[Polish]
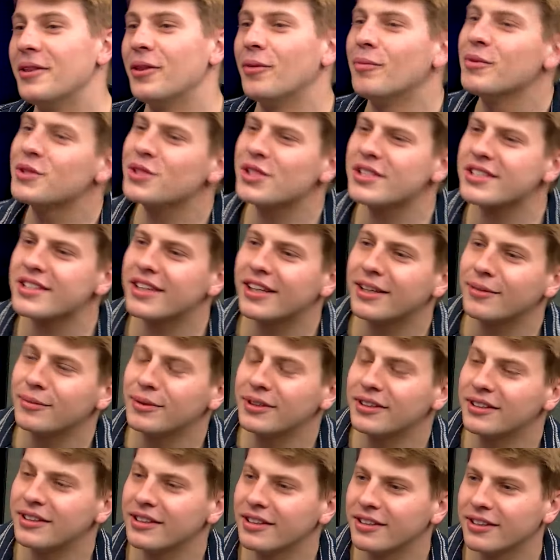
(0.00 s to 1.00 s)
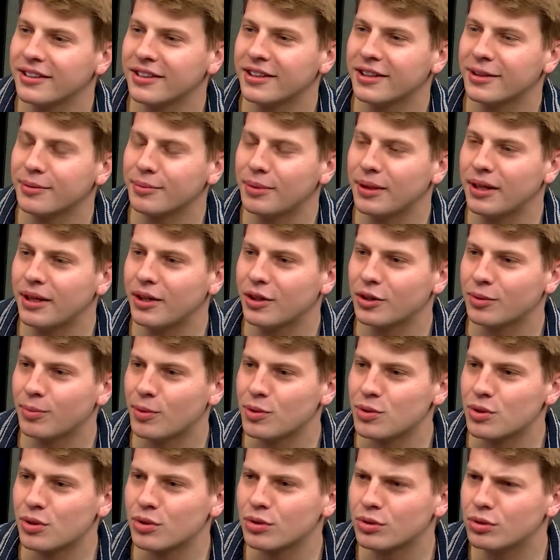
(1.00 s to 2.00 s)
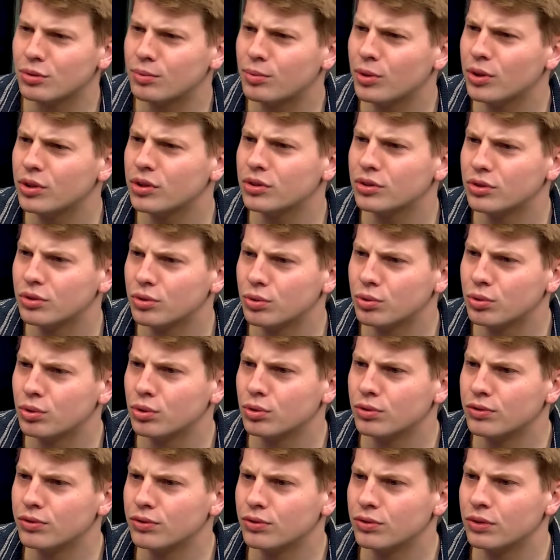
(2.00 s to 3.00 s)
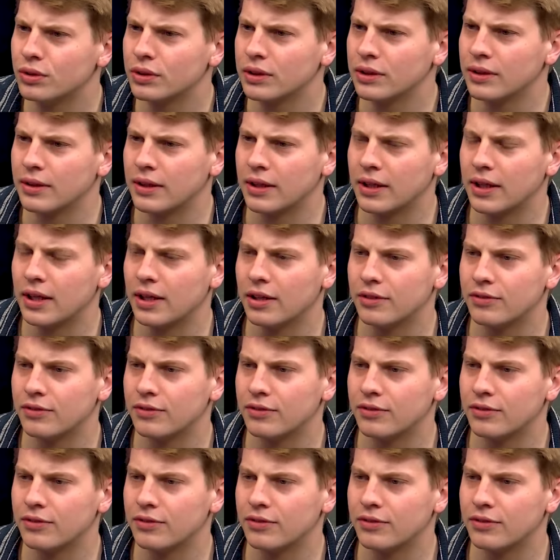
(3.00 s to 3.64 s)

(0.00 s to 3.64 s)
No my się znamy chyba od początku moich studiów na